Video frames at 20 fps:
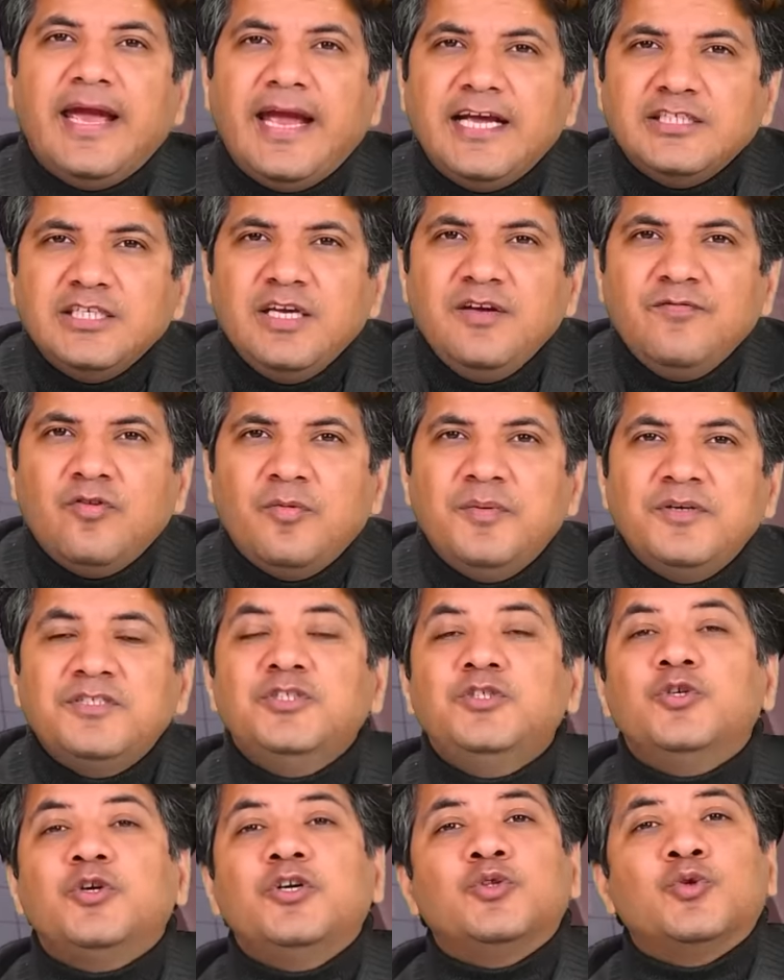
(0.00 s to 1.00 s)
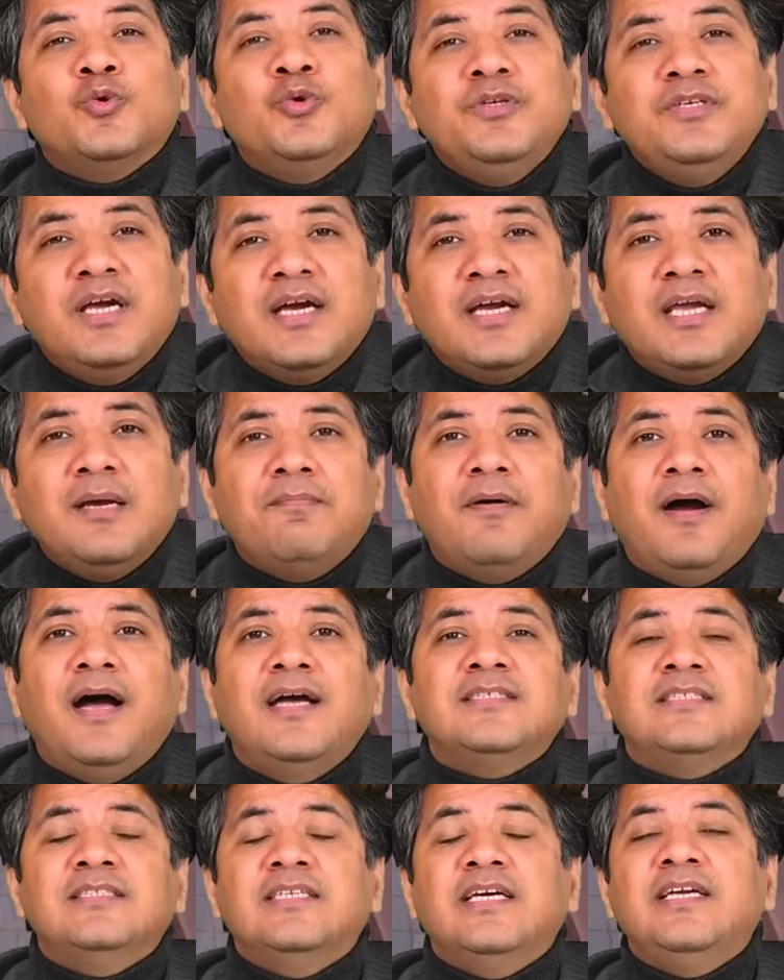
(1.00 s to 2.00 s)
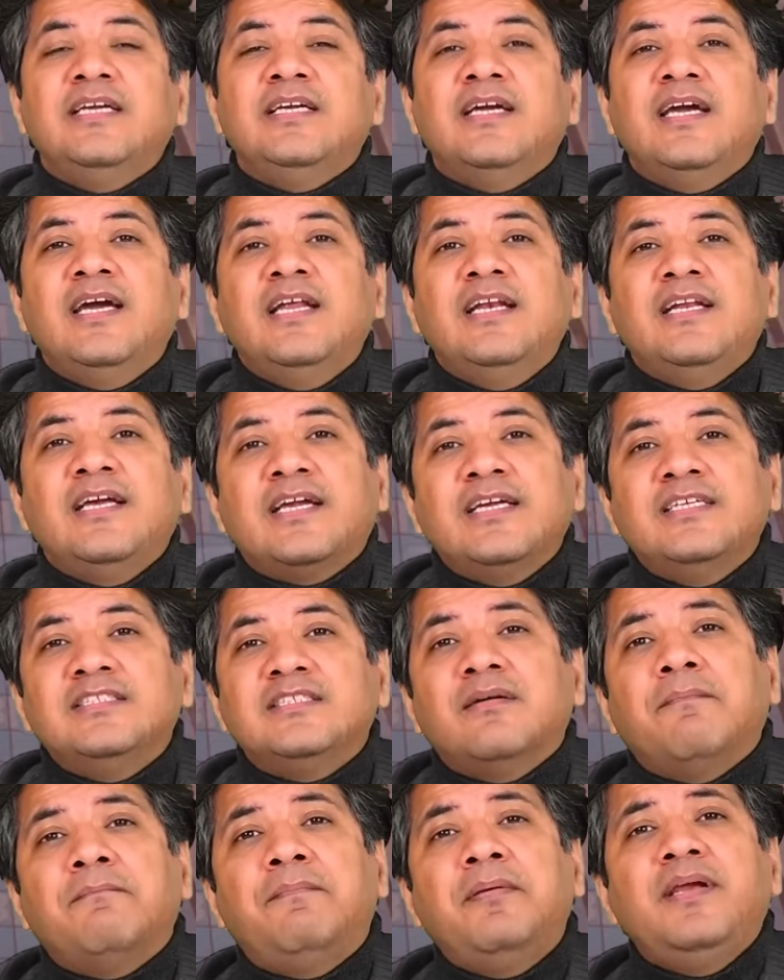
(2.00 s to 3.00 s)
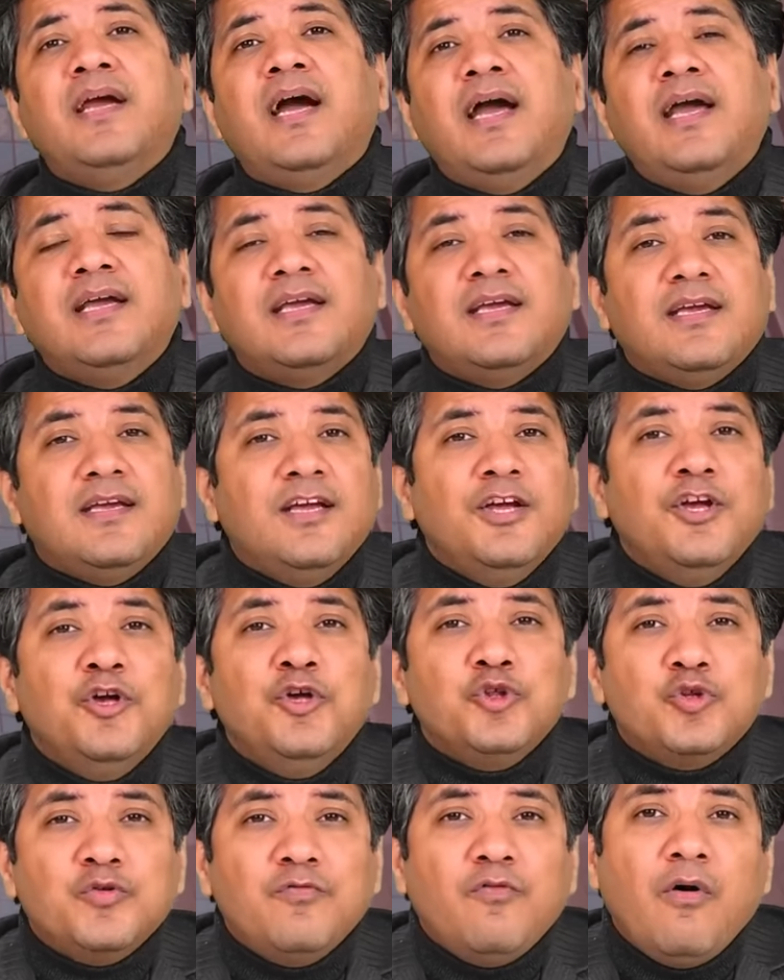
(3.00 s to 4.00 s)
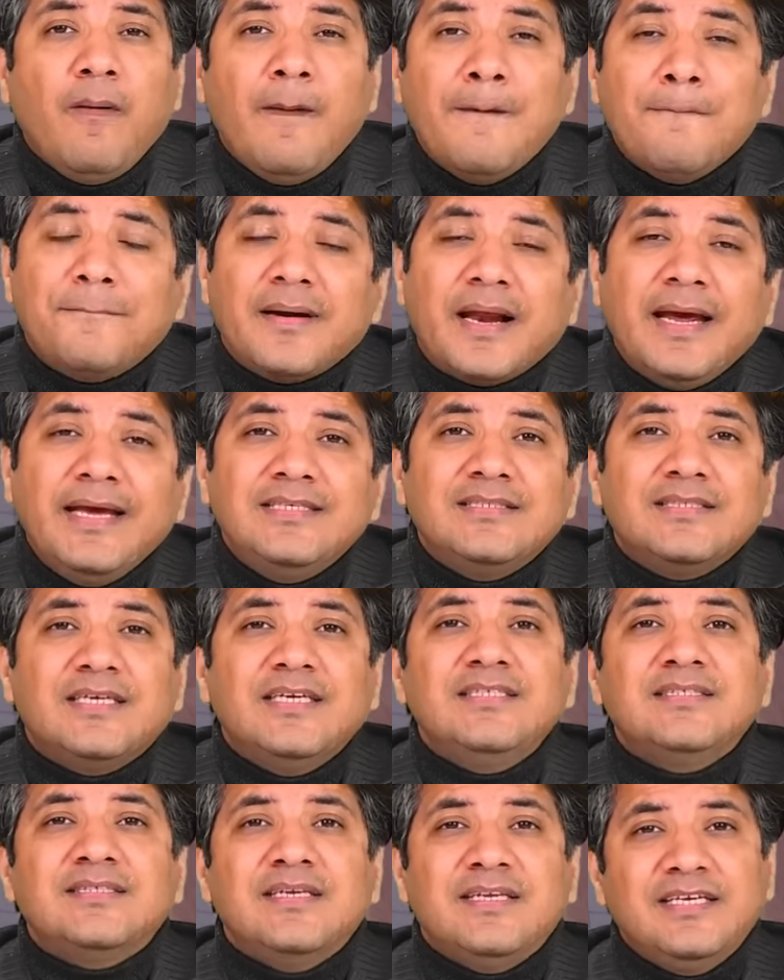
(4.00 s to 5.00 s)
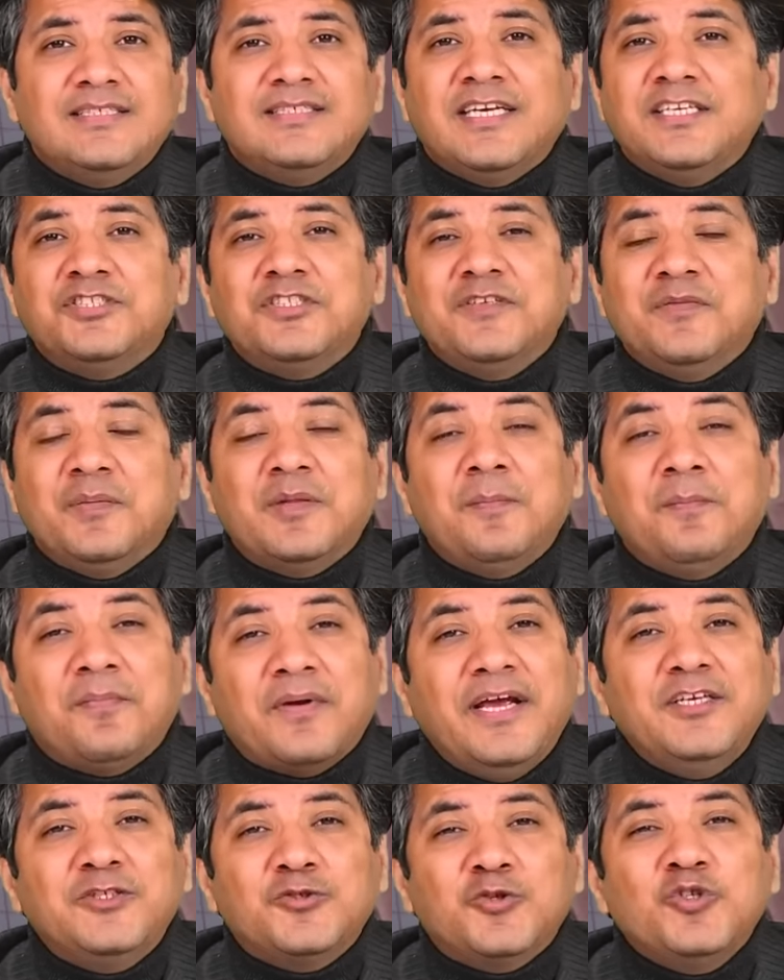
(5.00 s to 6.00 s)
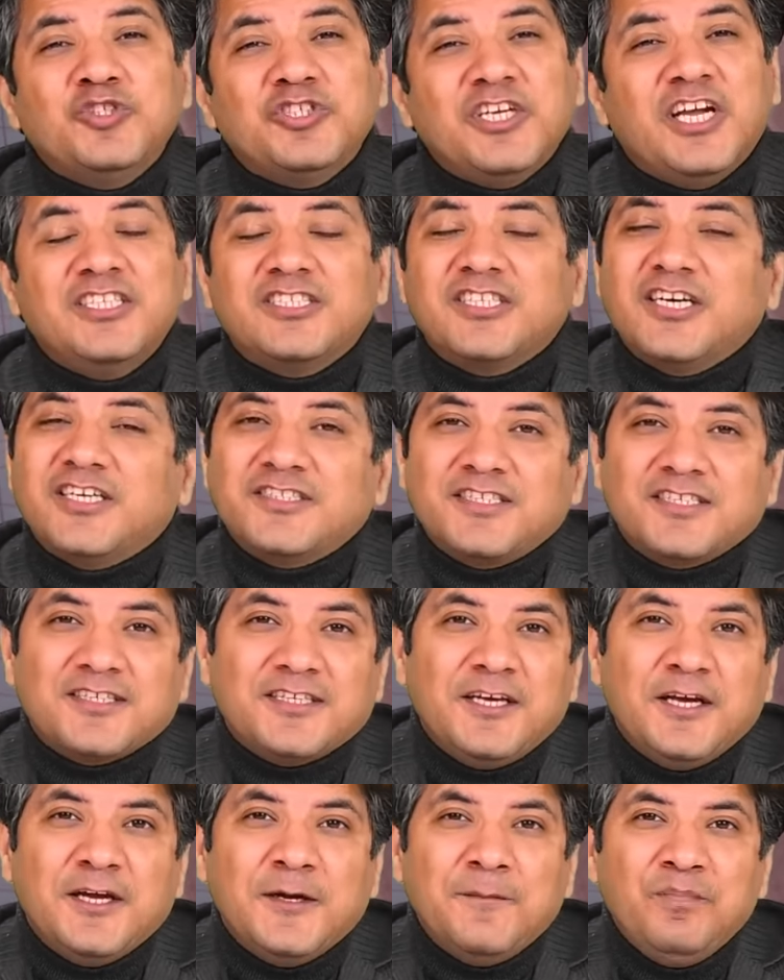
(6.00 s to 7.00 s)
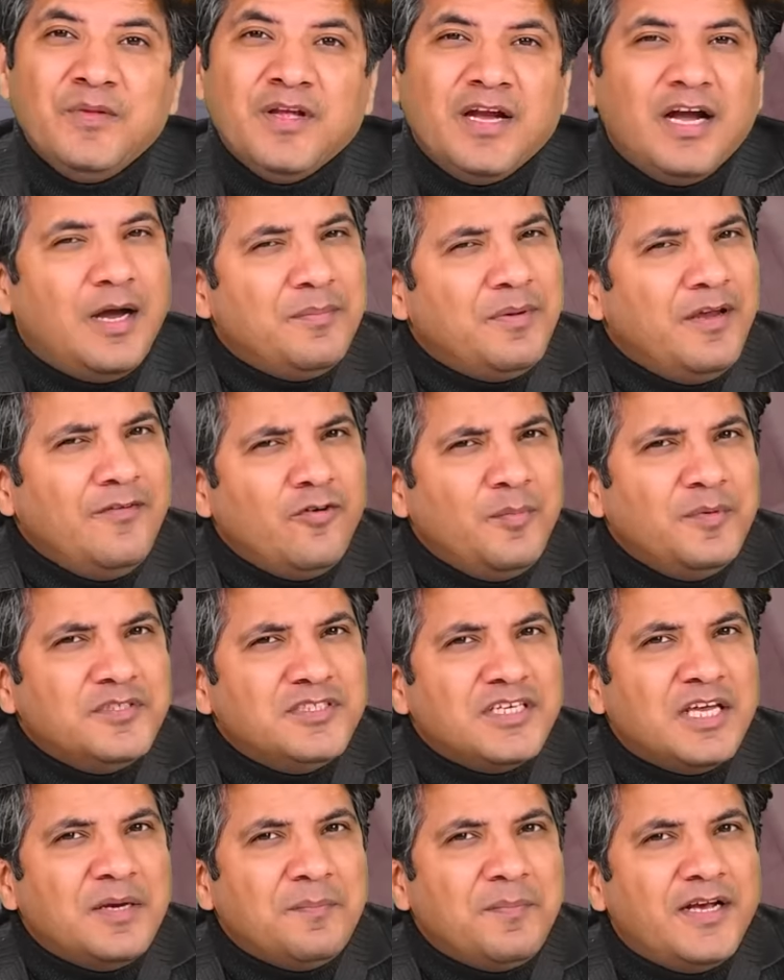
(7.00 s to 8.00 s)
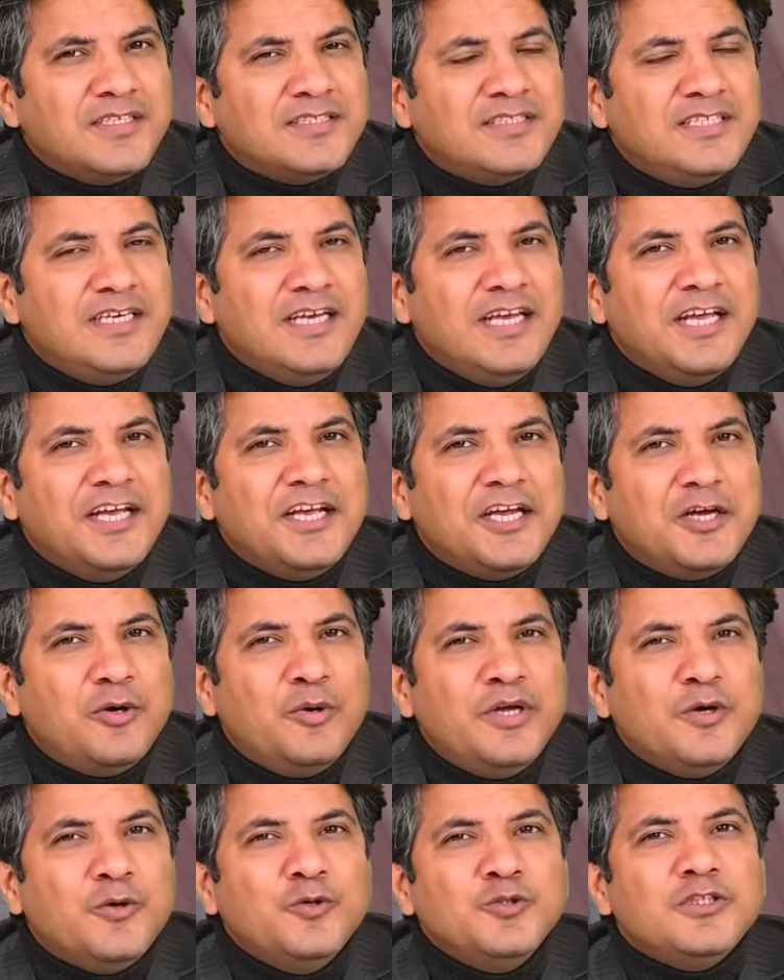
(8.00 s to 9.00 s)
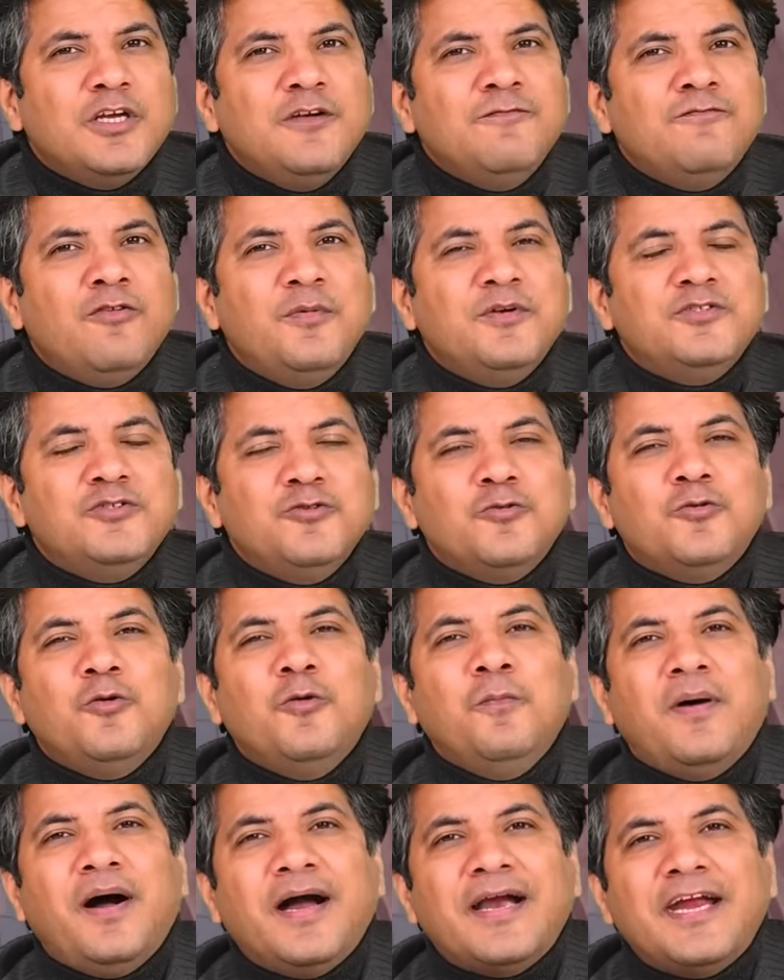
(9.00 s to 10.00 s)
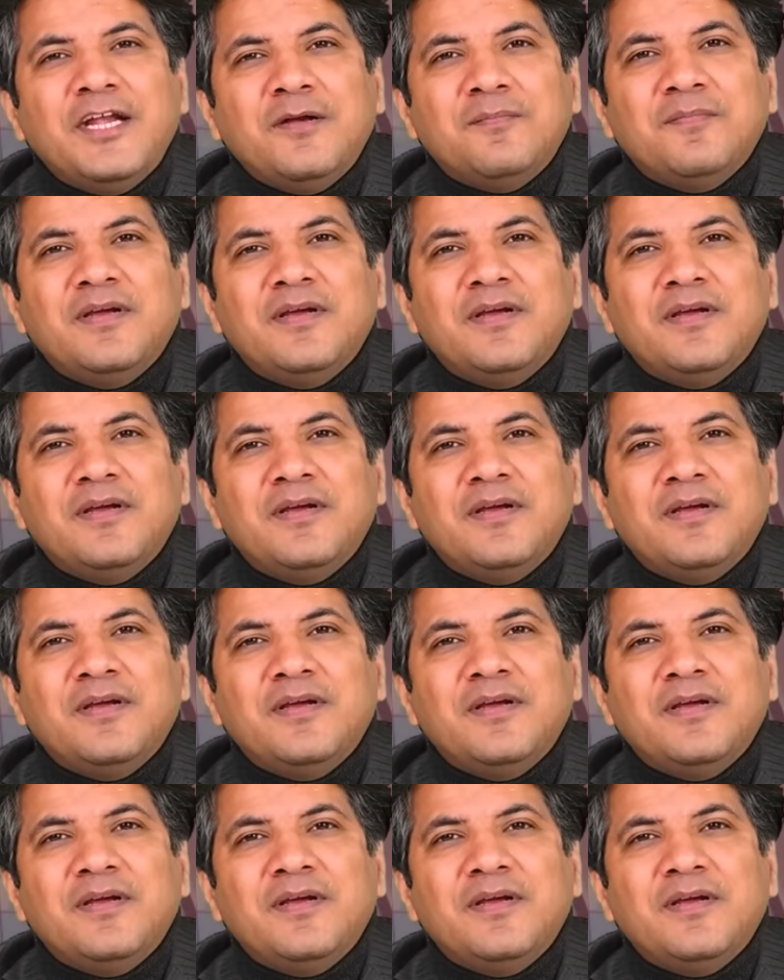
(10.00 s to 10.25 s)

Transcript: ऐसी इंफॉर्मेशन जो कि दुनिया के पास नहीं है लेकिन जब भी आएगी तो वो प्राइस किस लिए सेंसिटिव मतलब प्राइस को चेंज कर सकती है अभी इंफॉर्मेशन के पास थी इन्होंने उस इंफॉर्मेशन को मार्केट